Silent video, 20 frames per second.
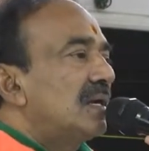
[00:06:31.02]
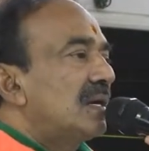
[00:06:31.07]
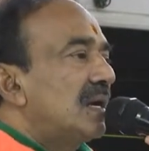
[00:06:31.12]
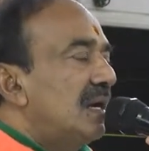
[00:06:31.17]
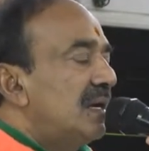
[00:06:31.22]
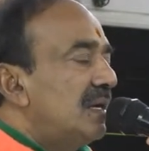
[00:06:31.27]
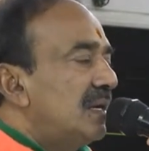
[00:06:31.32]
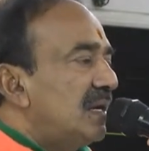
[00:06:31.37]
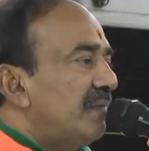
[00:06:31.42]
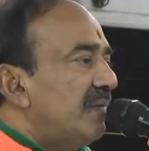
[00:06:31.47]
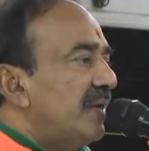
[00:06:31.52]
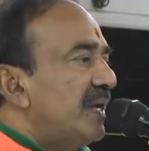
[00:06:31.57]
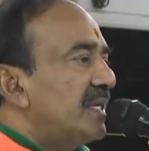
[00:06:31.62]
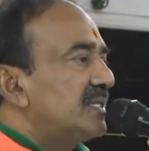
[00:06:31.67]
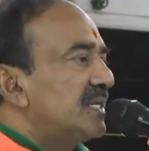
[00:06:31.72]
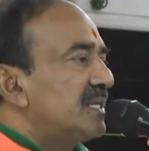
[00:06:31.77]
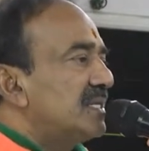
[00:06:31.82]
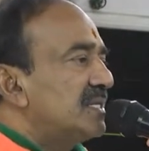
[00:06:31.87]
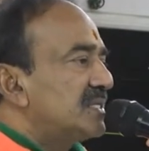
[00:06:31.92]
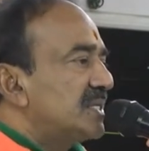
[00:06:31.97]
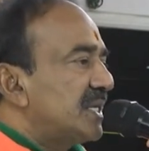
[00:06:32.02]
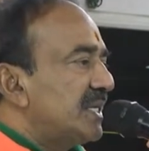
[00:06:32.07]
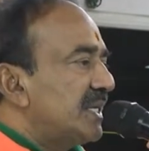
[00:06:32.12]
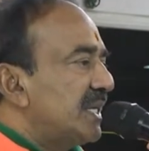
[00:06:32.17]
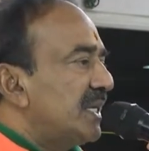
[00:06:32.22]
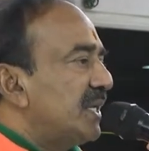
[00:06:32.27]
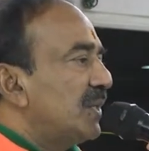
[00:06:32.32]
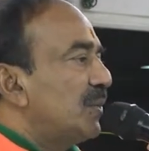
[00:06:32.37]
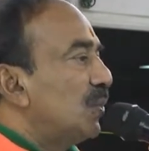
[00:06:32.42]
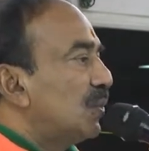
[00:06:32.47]
కల్టివేషన్
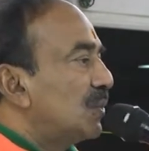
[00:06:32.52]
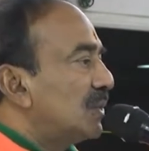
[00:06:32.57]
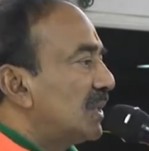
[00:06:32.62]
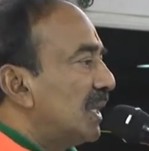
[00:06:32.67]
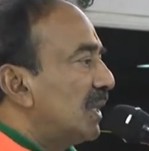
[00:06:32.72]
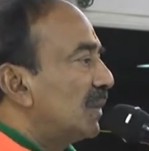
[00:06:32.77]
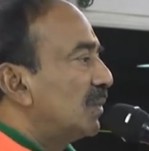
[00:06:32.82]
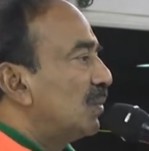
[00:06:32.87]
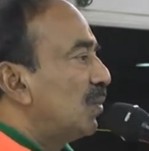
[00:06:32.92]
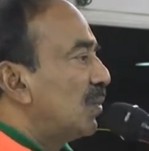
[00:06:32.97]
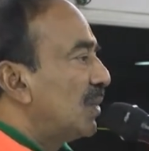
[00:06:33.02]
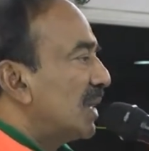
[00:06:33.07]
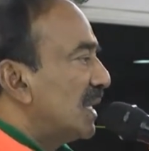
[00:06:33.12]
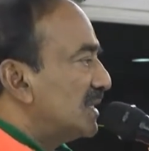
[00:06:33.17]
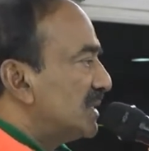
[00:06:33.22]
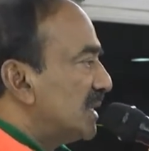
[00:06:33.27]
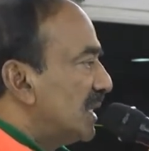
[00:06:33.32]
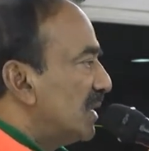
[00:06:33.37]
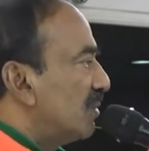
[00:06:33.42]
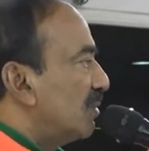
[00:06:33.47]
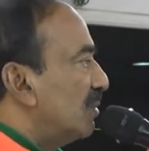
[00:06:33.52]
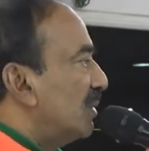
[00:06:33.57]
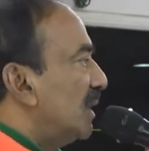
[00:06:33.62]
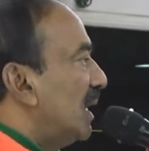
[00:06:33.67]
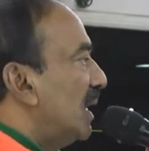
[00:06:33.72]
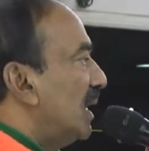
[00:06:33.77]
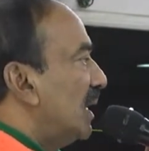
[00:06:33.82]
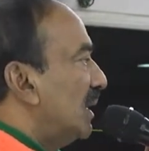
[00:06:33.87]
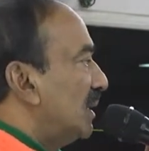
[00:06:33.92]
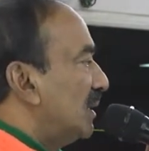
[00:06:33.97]
చేయని గుట్టలకు కంచెలకు కూడా